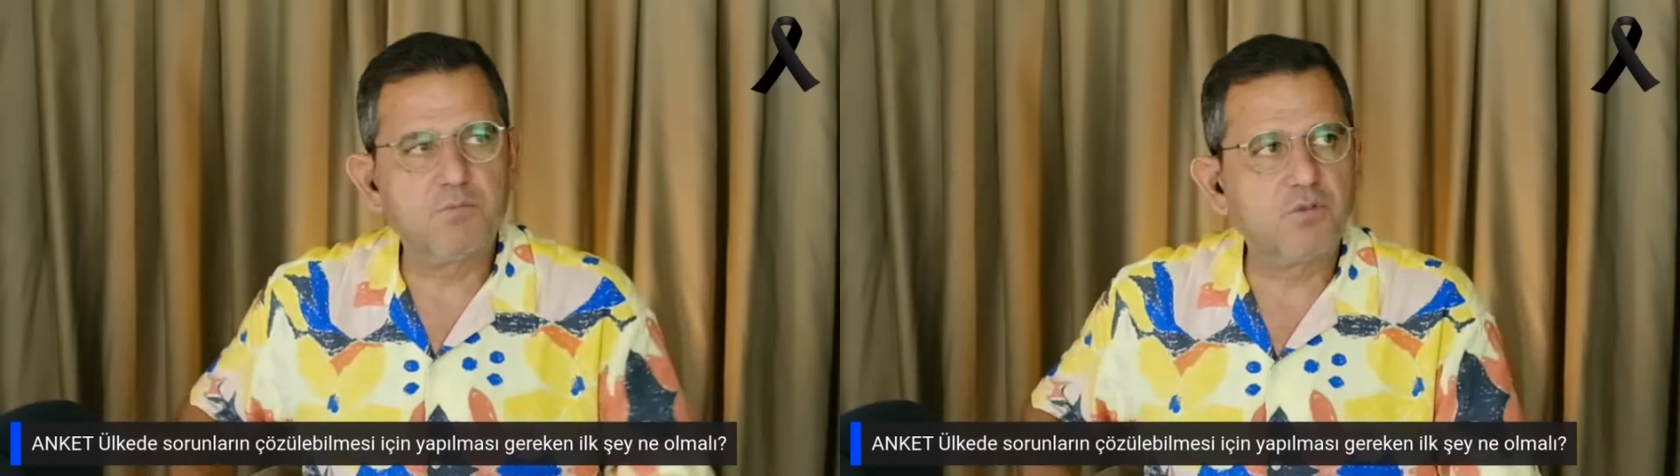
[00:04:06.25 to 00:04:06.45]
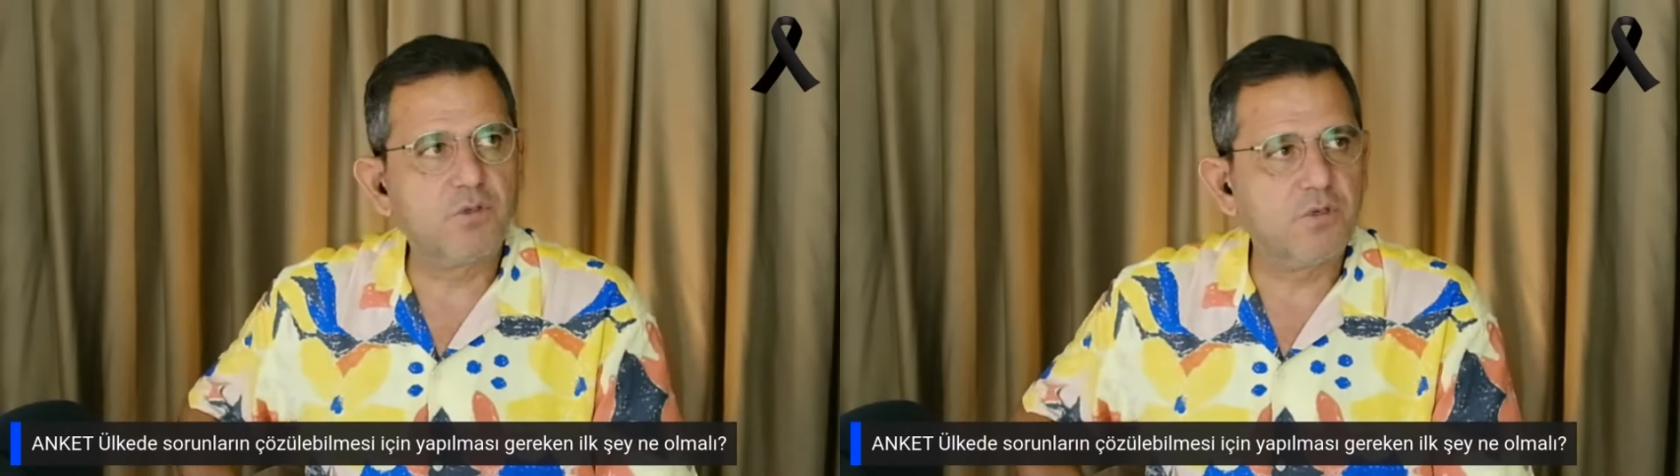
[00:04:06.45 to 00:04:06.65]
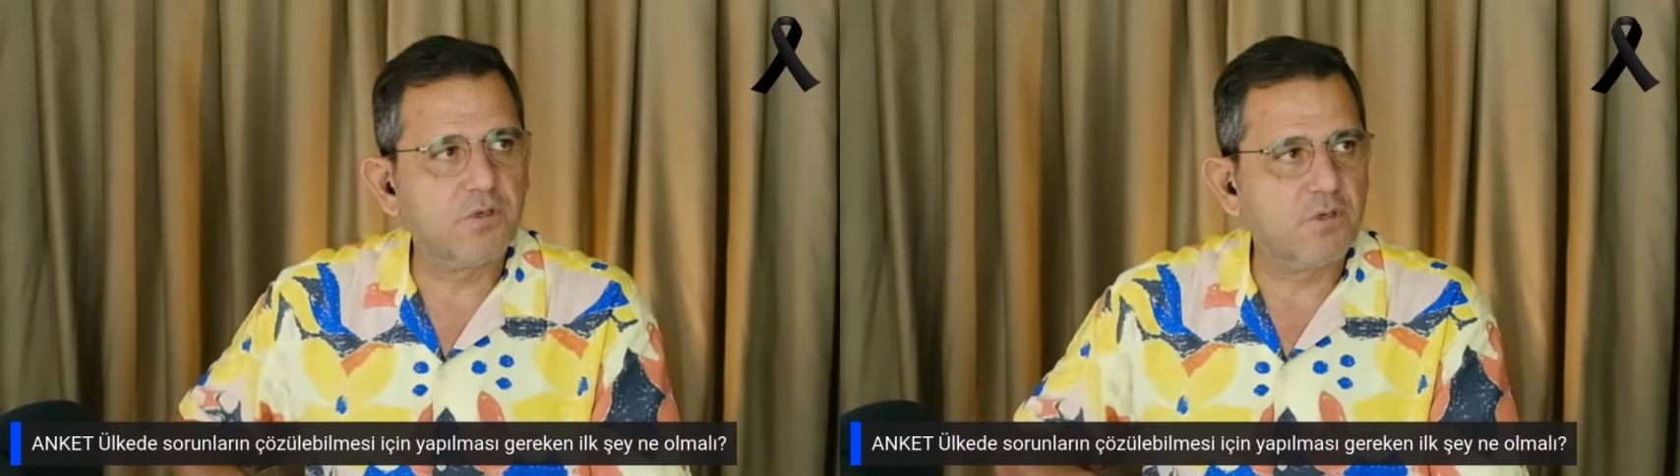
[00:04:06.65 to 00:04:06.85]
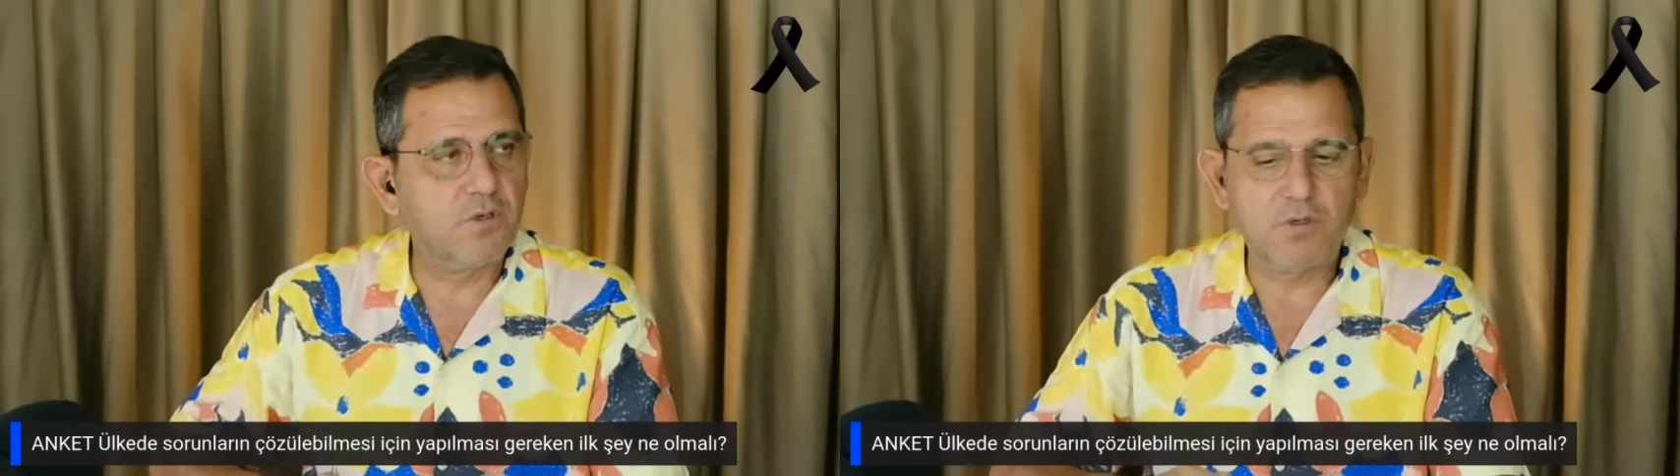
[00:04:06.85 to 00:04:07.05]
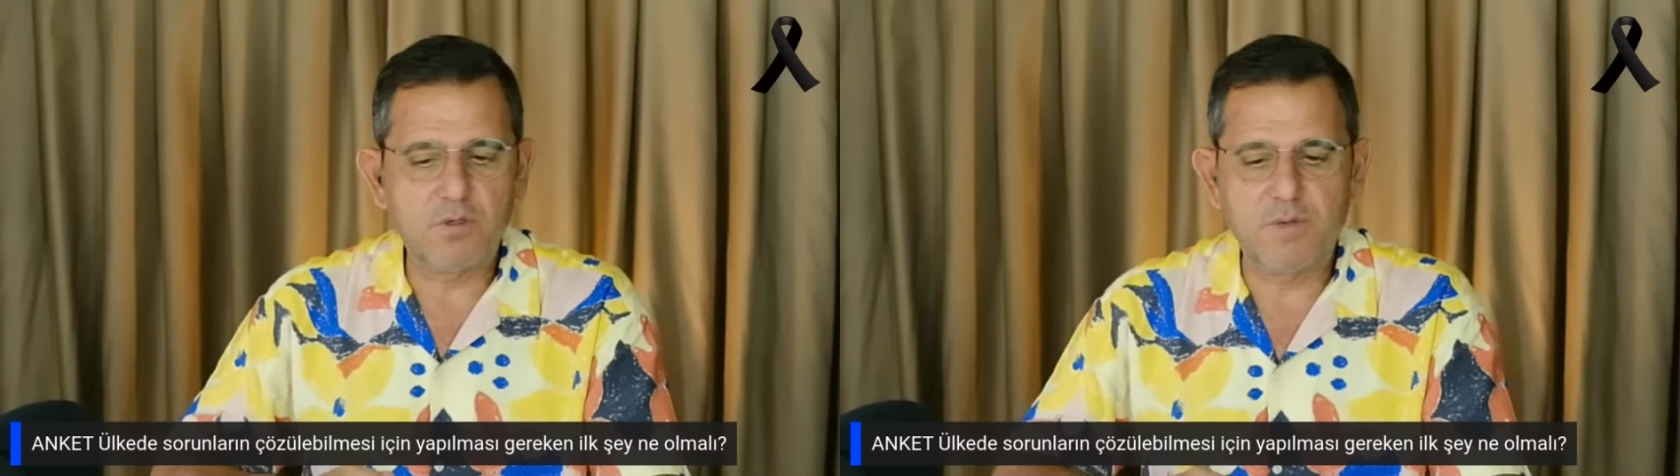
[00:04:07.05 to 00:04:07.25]
Bunu
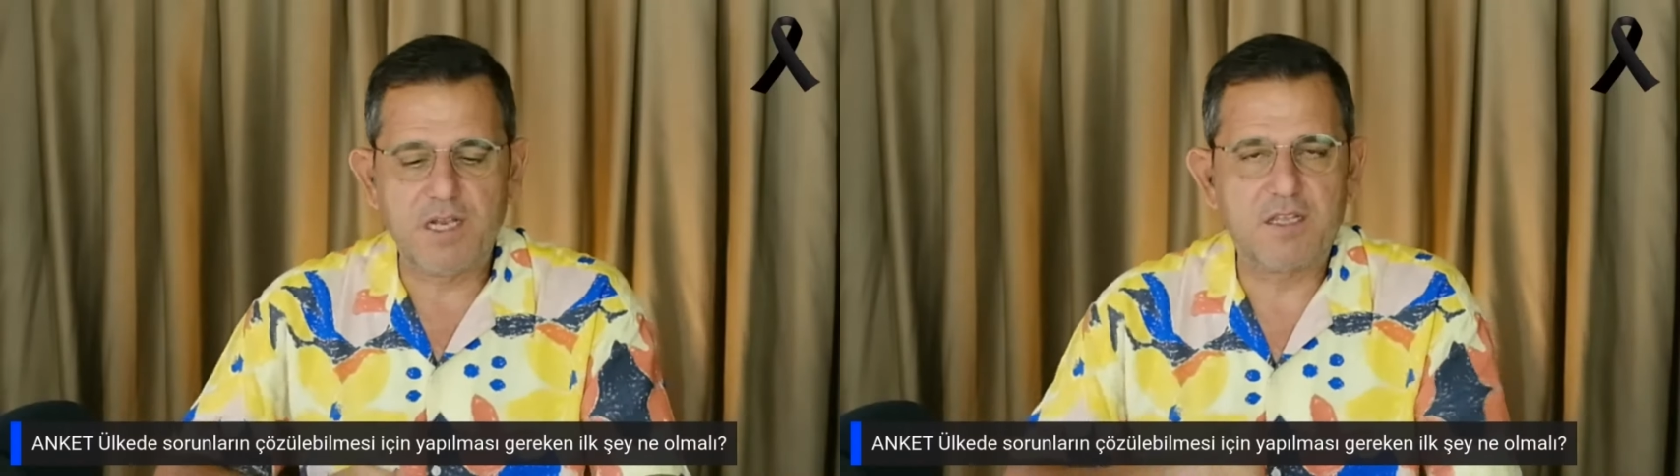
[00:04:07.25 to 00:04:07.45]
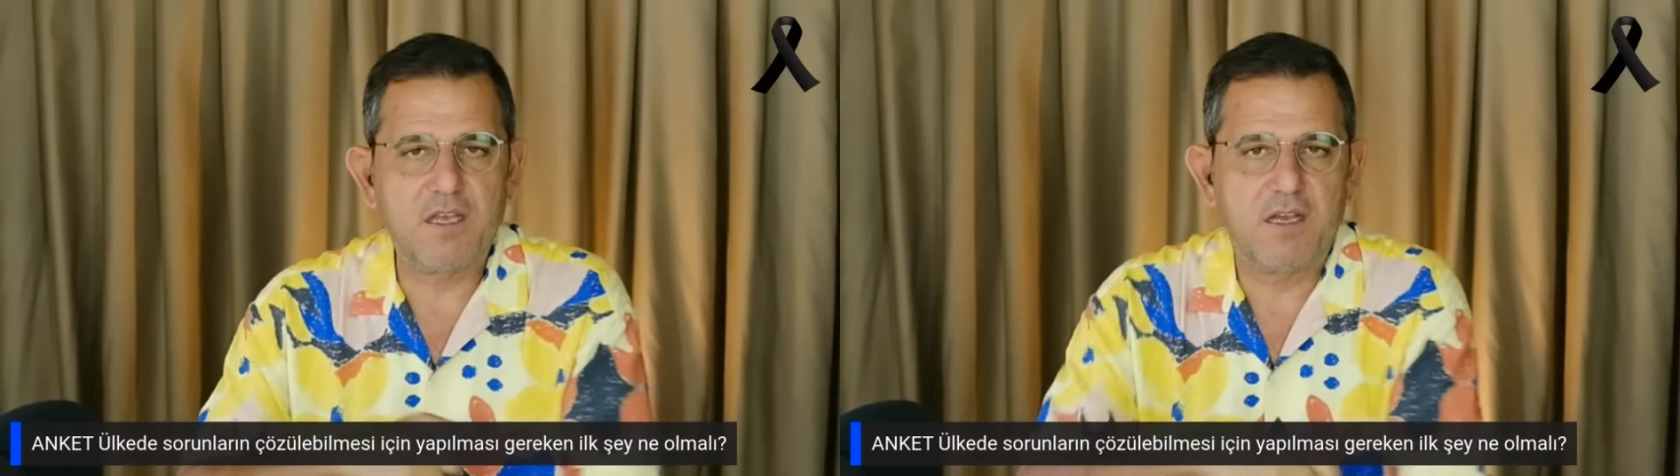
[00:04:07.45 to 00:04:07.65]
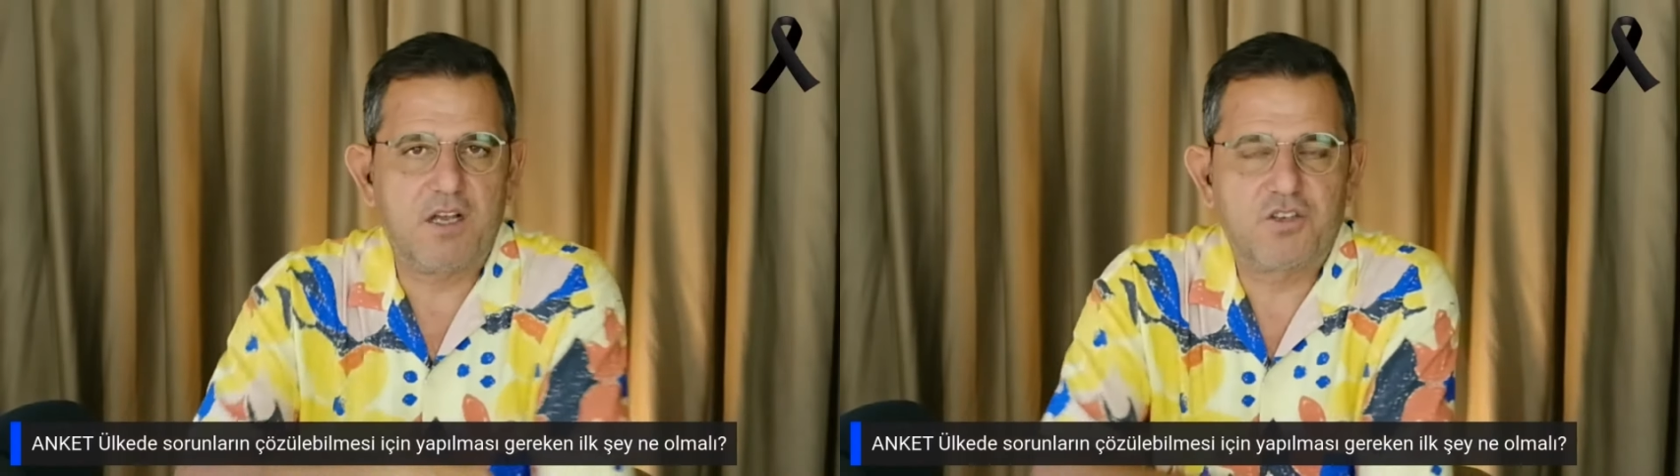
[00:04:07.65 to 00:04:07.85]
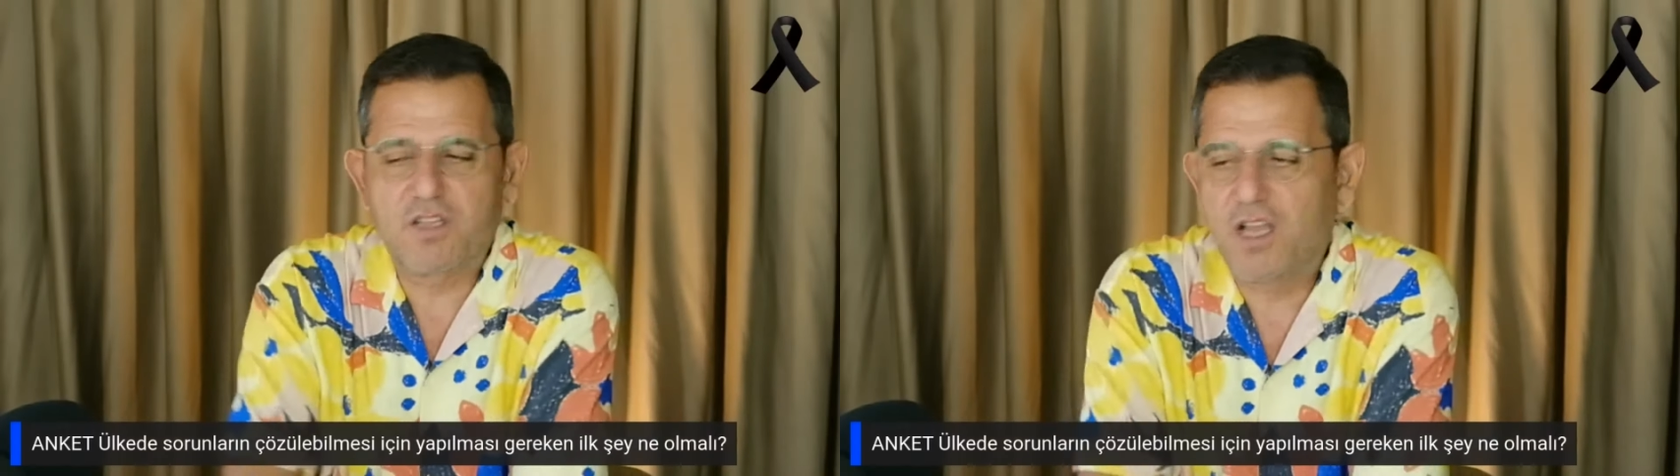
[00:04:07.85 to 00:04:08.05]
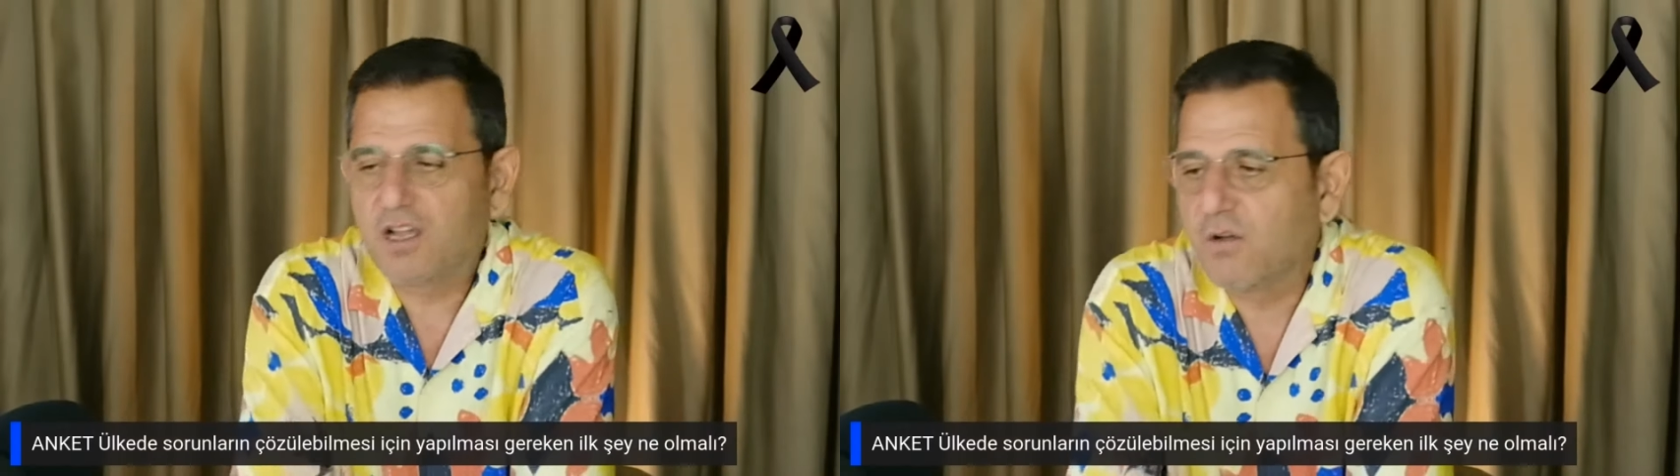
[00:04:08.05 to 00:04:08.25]
e, belki de açıklığa